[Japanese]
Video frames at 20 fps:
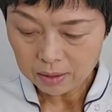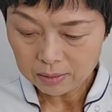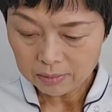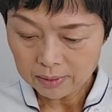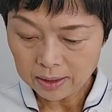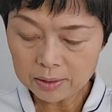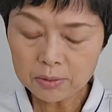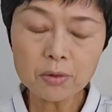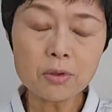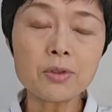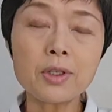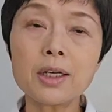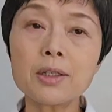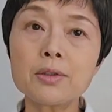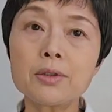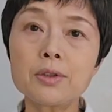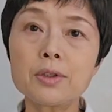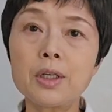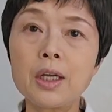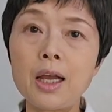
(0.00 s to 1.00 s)
なんとな
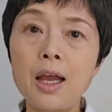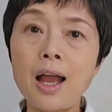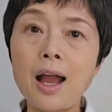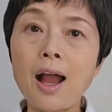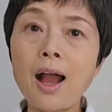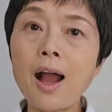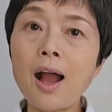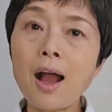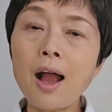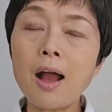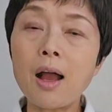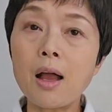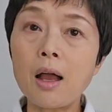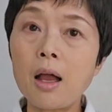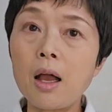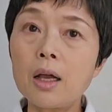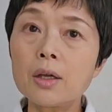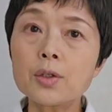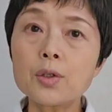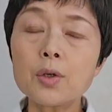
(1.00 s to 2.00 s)
く、あ、
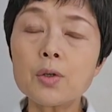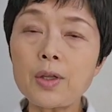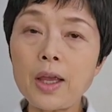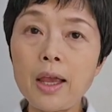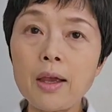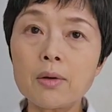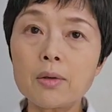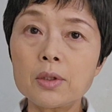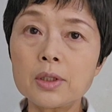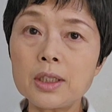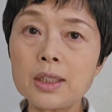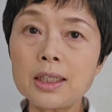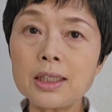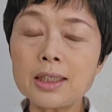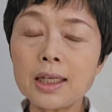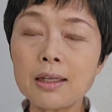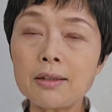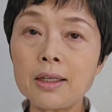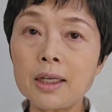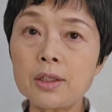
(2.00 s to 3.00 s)
去年おじい
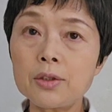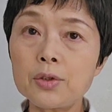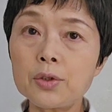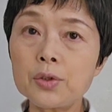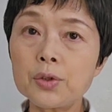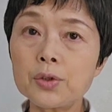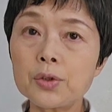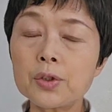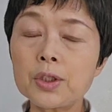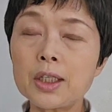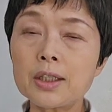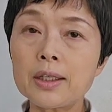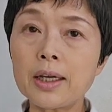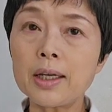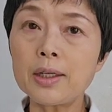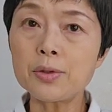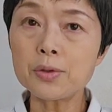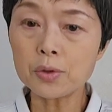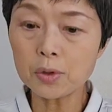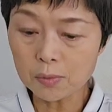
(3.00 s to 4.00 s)
ちゃん熱中症で
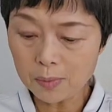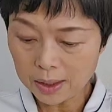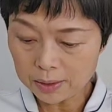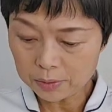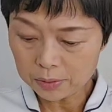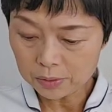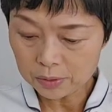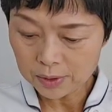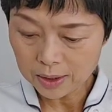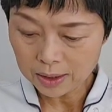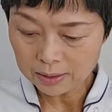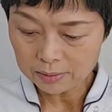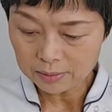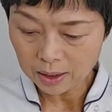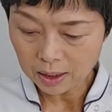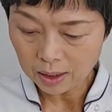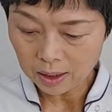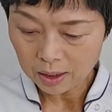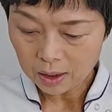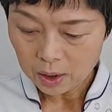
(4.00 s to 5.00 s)
体調悪くなっ
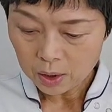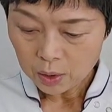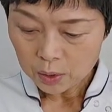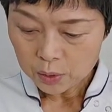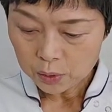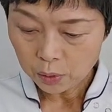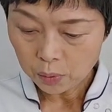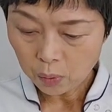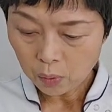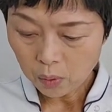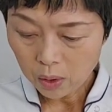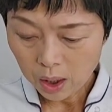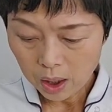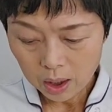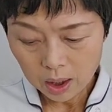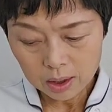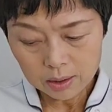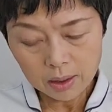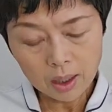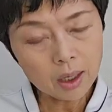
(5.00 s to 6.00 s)
た。そこから
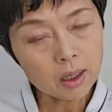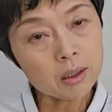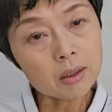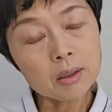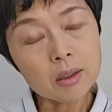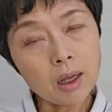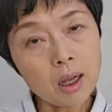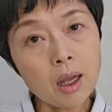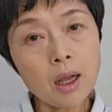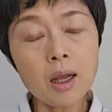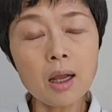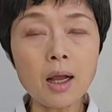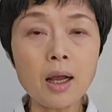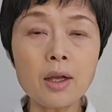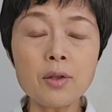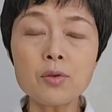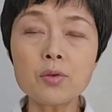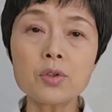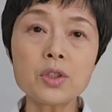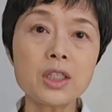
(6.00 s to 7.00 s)
なんか
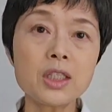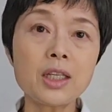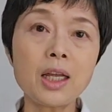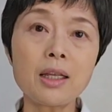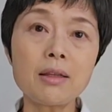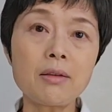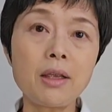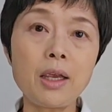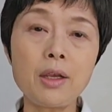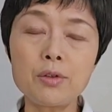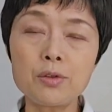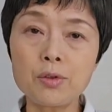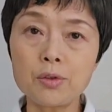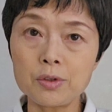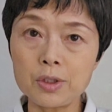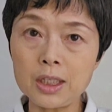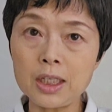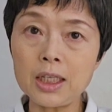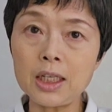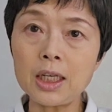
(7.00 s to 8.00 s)
半年経っているの
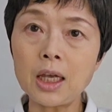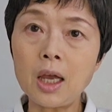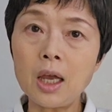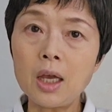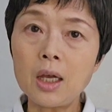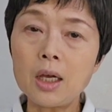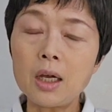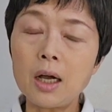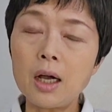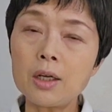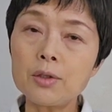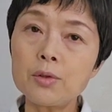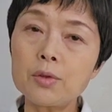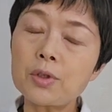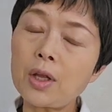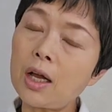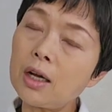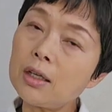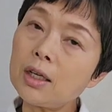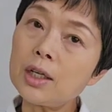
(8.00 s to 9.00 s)
に、あの
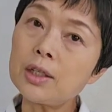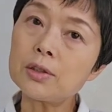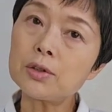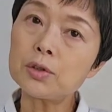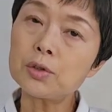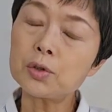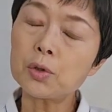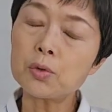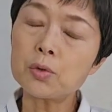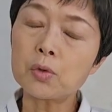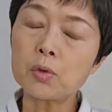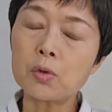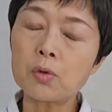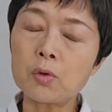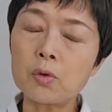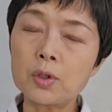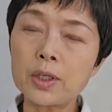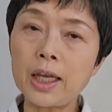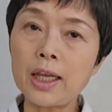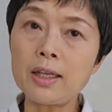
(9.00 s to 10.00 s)
なんかちょっと
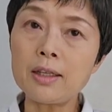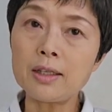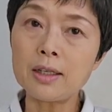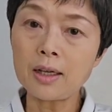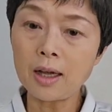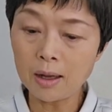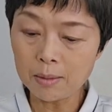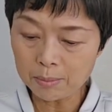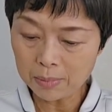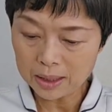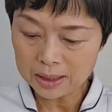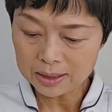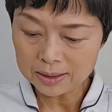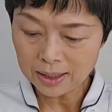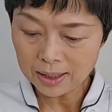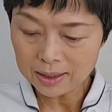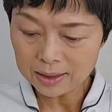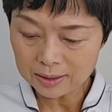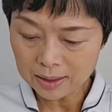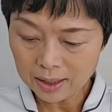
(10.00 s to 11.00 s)
こう元気があんまり
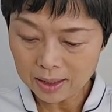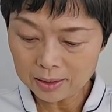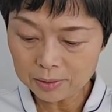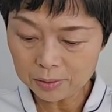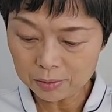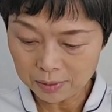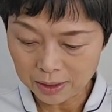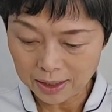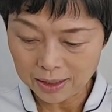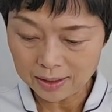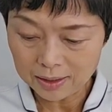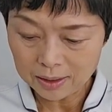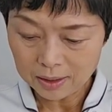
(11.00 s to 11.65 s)
ないなとか。